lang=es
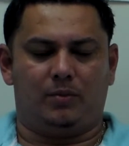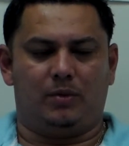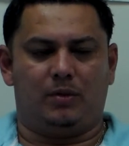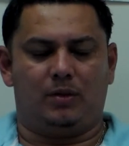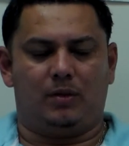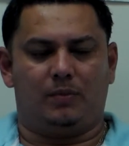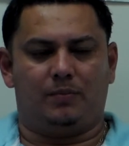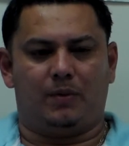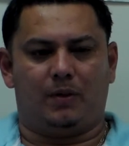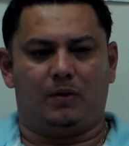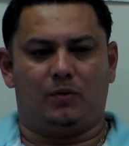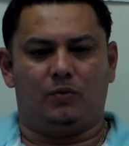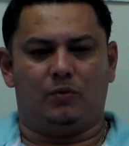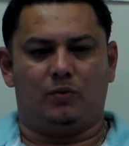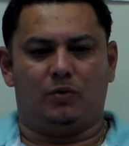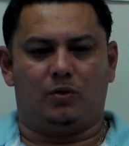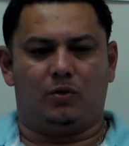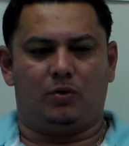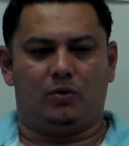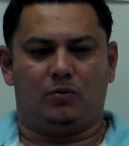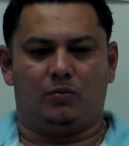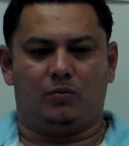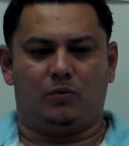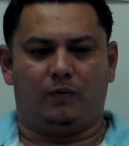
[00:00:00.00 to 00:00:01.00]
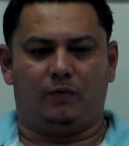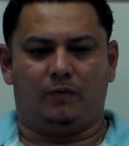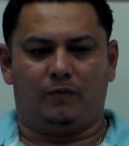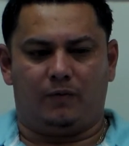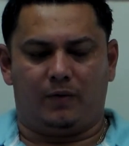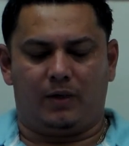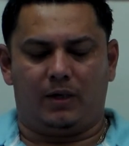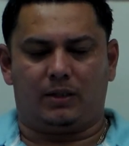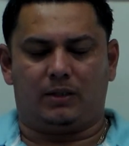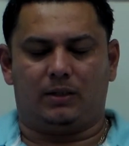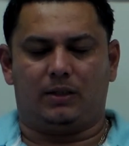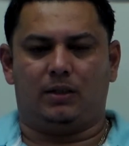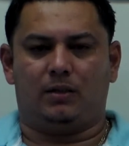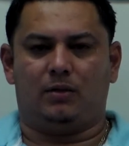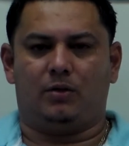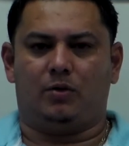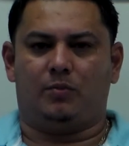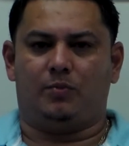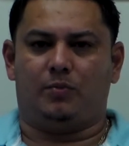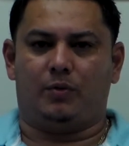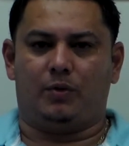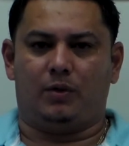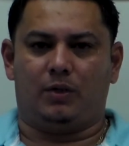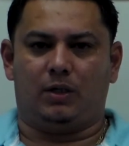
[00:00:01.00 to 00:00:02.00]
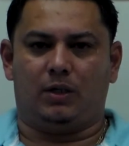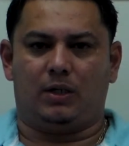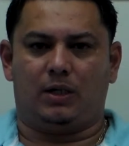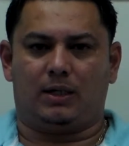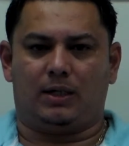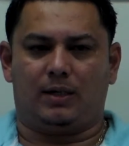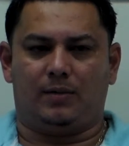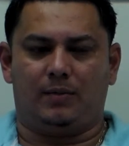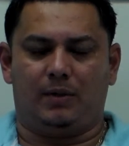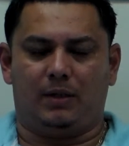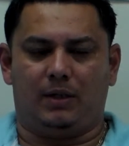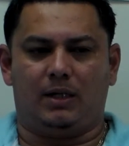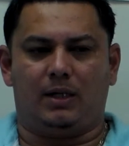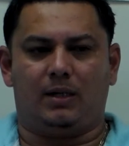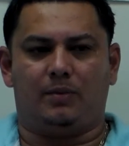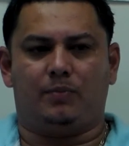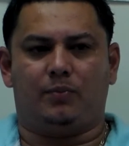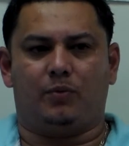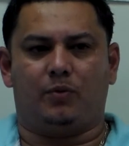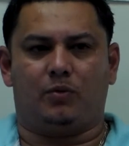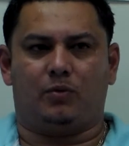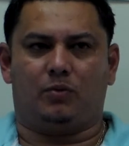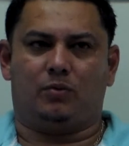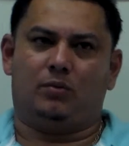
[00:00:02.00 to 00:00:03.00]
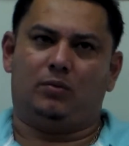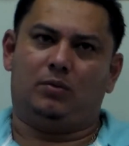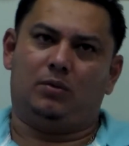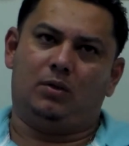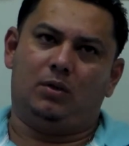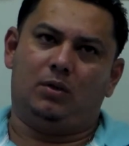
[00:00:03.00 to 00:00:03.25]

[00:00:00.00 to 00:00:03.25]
A mí me pegó un dolor muy fuerte, no podía caminar por